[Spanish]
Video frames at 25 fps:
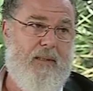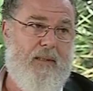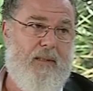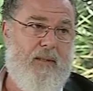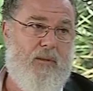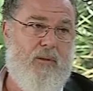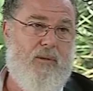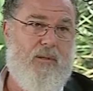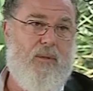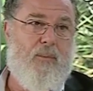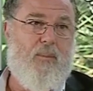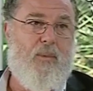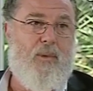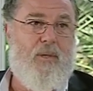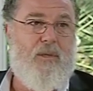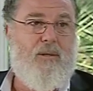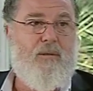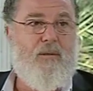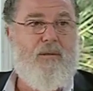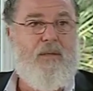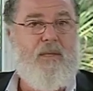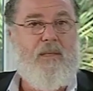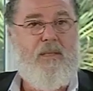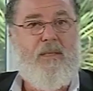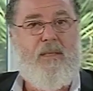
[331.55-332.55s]
Entonces, por
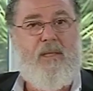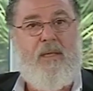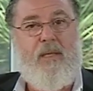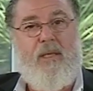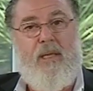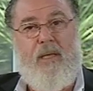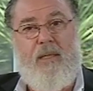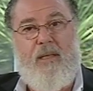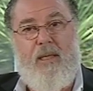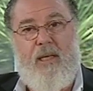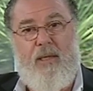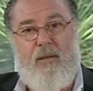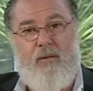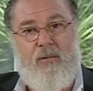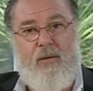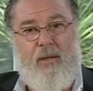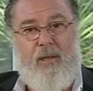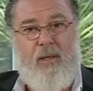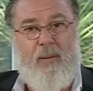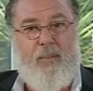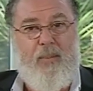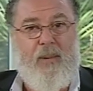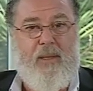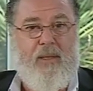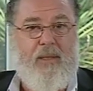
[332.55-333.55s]
eso se insiste tanto
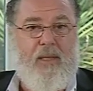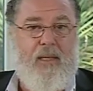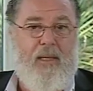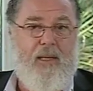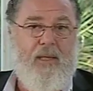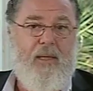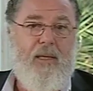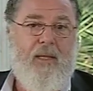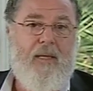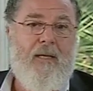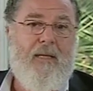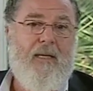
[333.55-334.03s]
en respetar